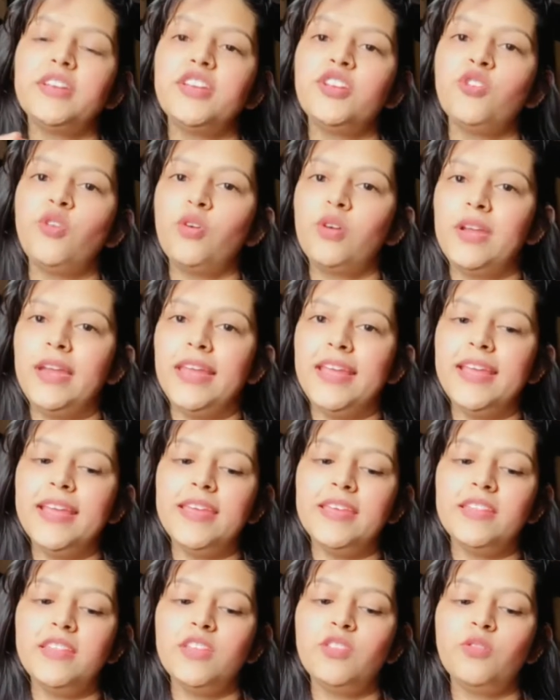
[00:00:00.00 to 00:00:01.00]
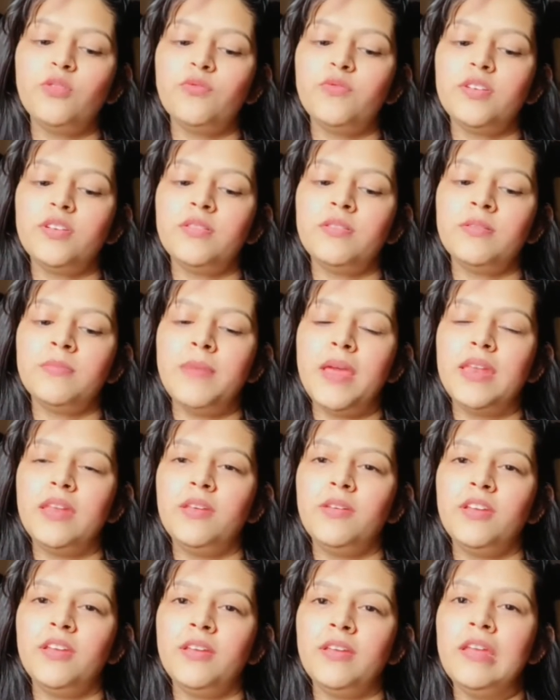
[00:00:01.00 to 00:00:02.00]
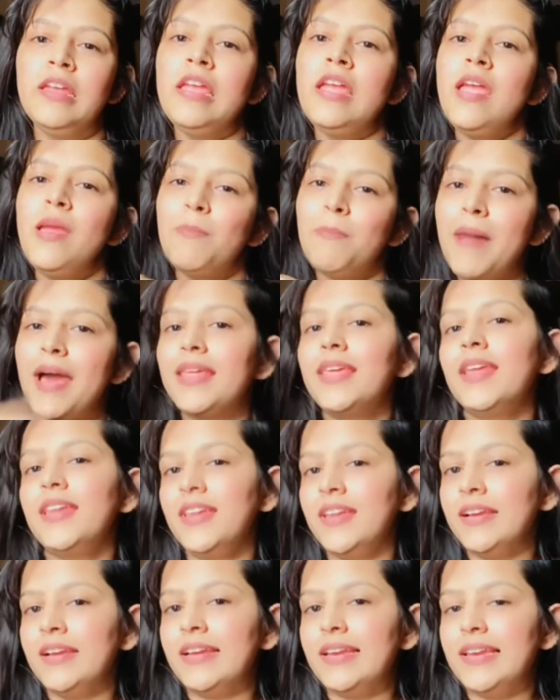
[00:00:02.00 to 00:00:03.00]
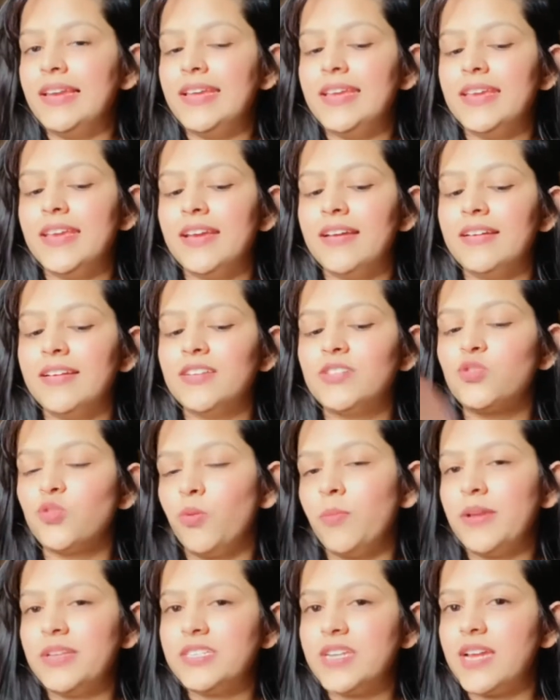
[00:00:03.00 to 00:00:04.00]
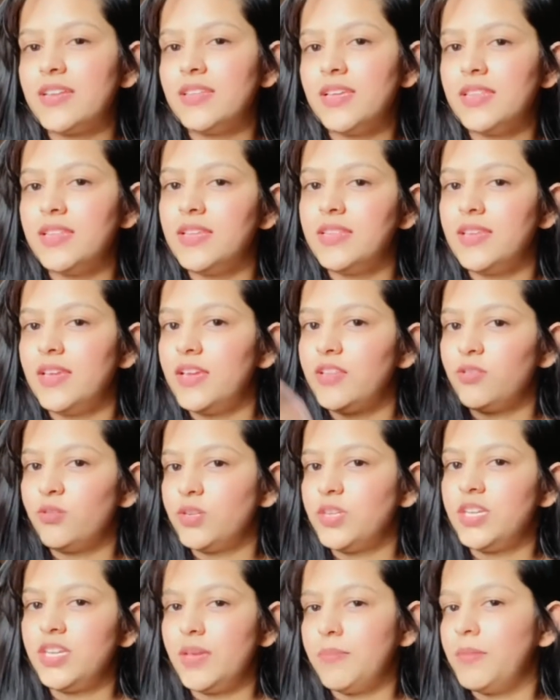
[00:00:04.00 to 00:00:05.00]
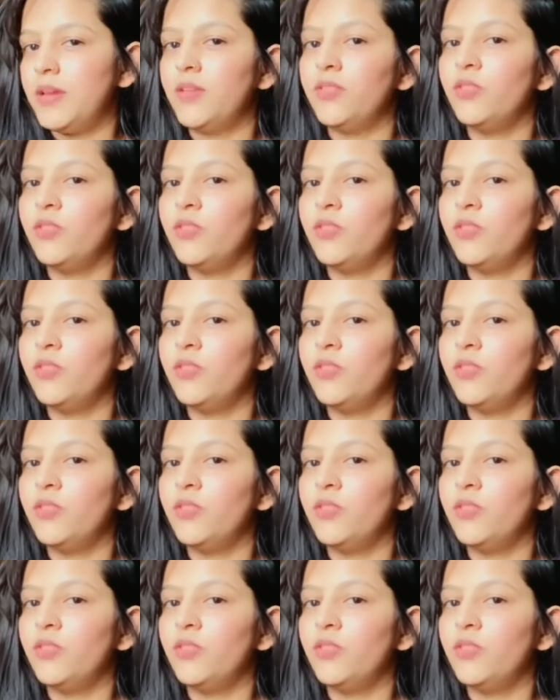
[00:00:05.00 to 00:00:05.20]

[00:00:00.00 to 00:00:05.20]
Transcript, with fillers: की नोट ले गई थी तो फिर मैंने बार्गेनिंग कर ली कि अगर सो में चार दे देते हैं तो ठीक है मैं